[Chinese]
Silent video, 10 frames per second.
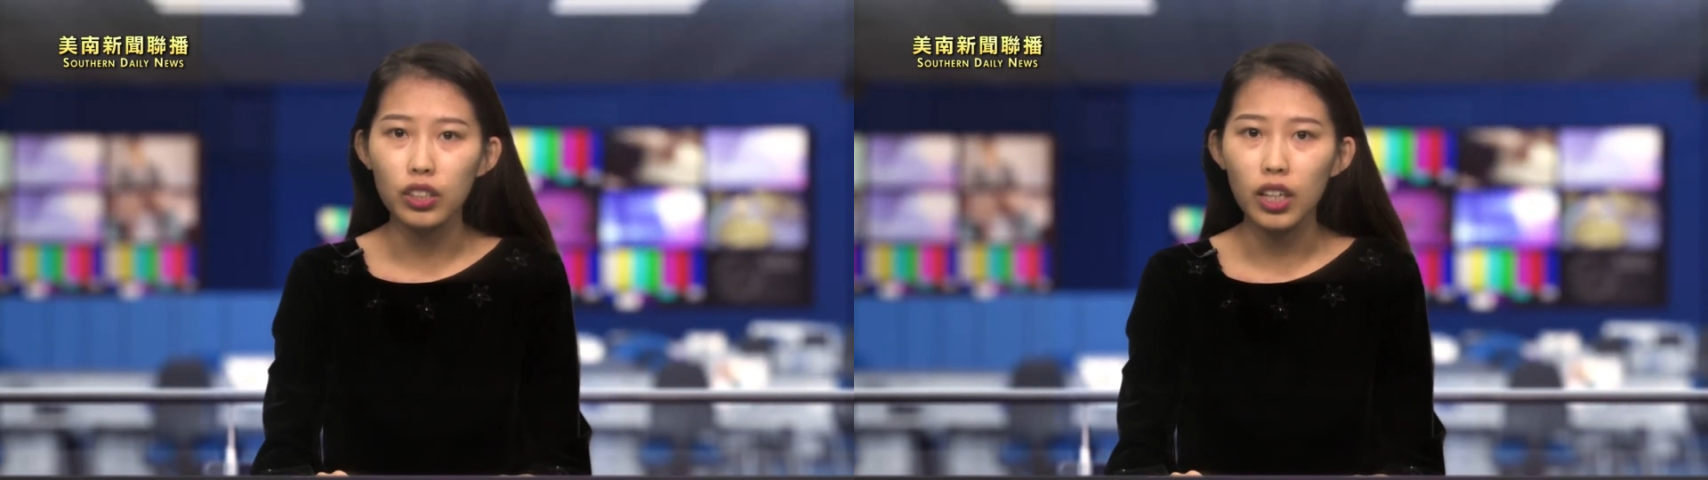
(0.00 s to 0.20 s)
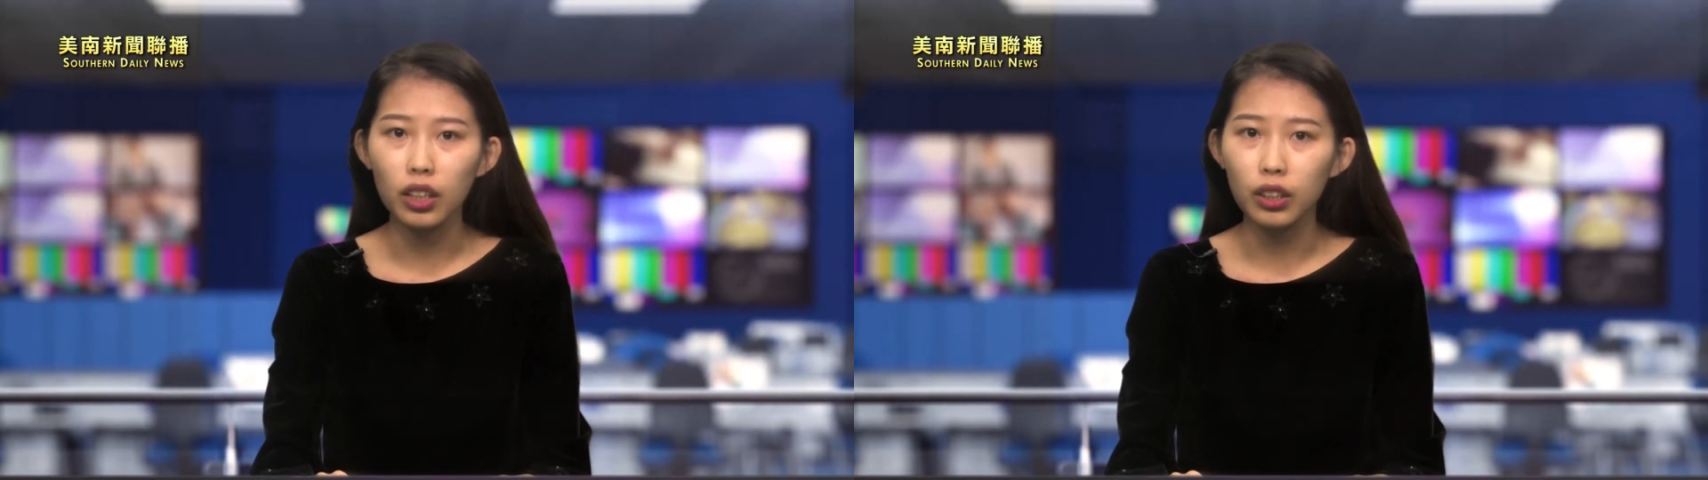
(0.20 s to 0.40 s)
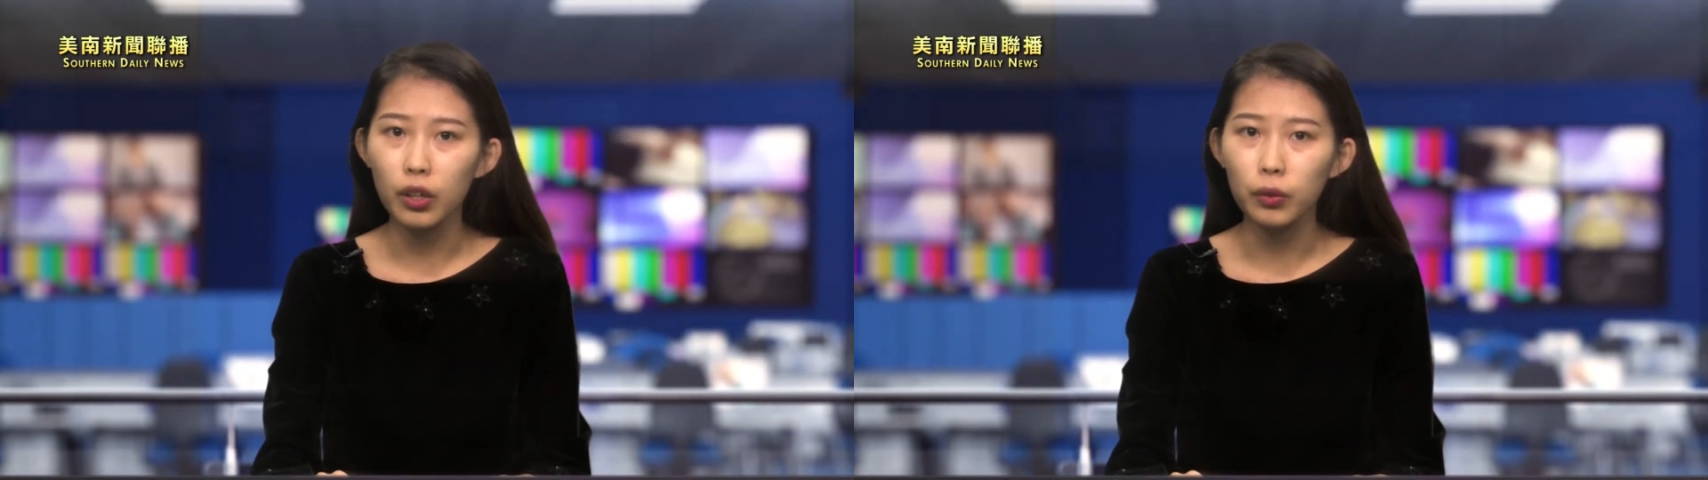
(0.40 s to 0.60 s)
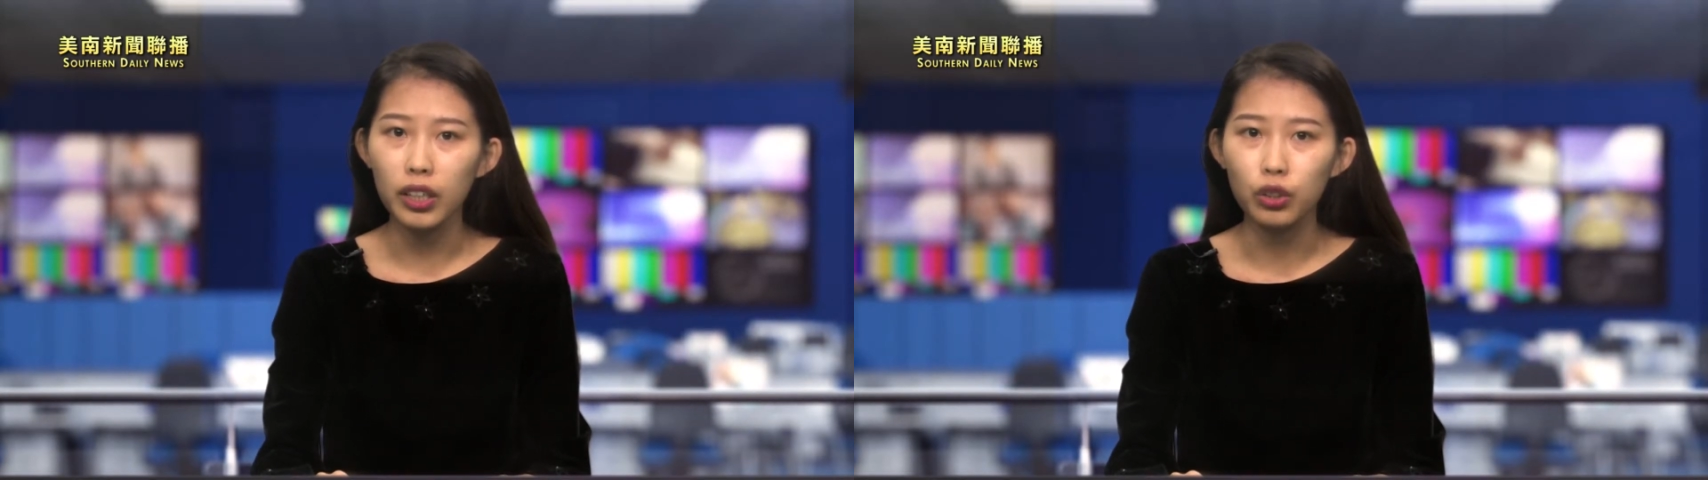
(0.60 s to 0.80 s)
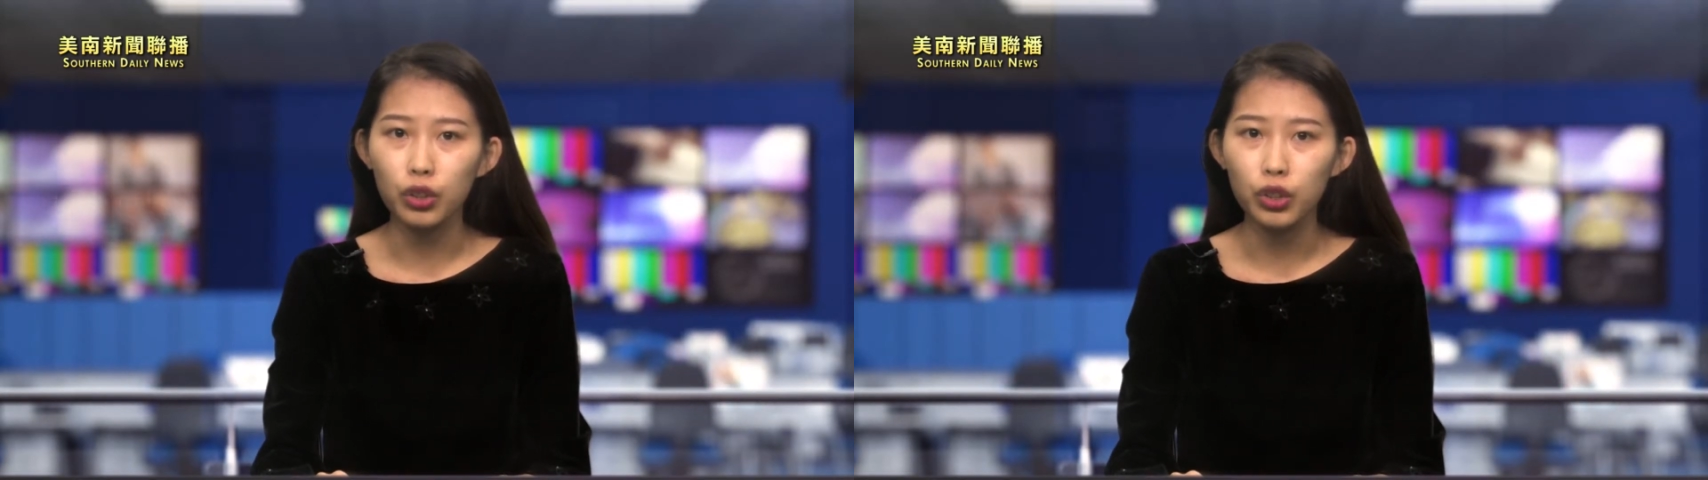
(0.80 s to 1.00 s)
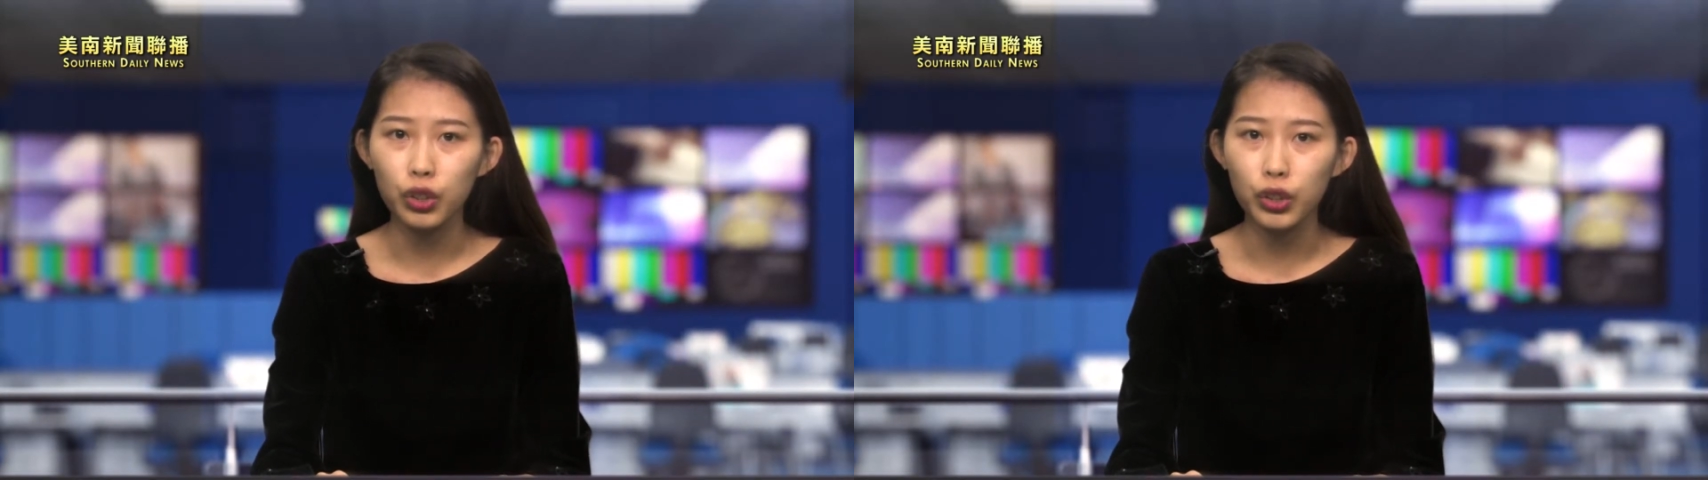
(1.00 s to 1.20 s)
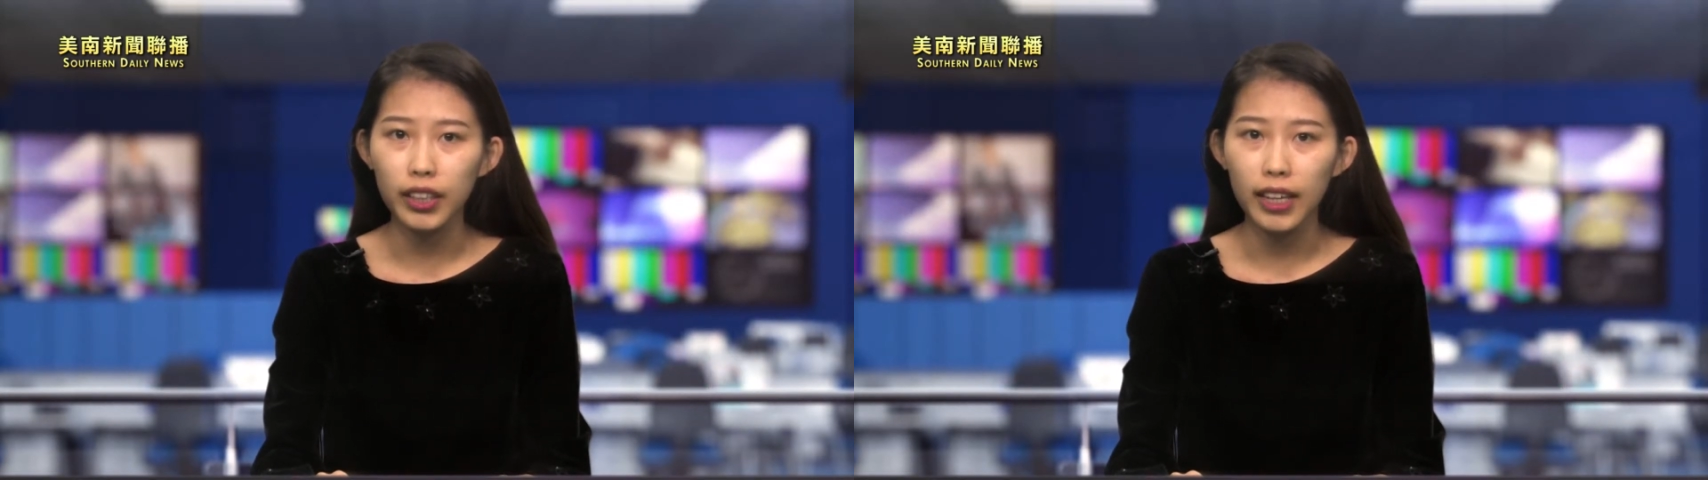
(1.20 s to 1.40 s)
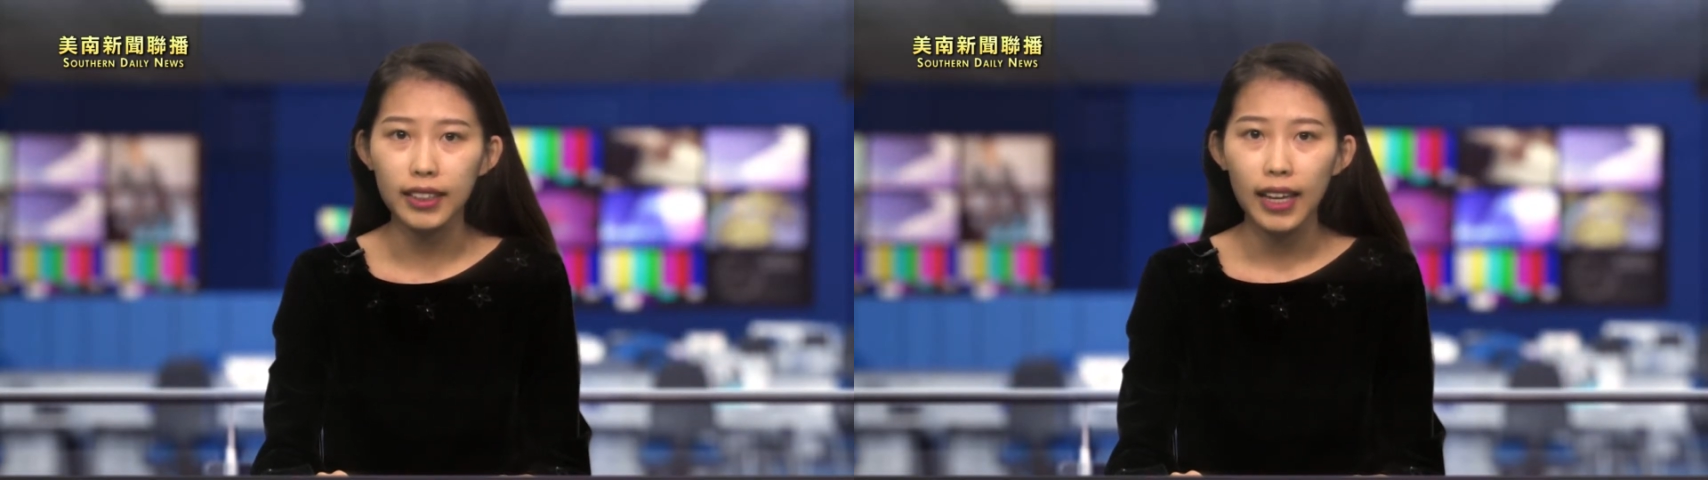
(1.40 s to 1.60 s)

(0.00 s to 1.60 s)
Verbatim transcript: 上六点至十点，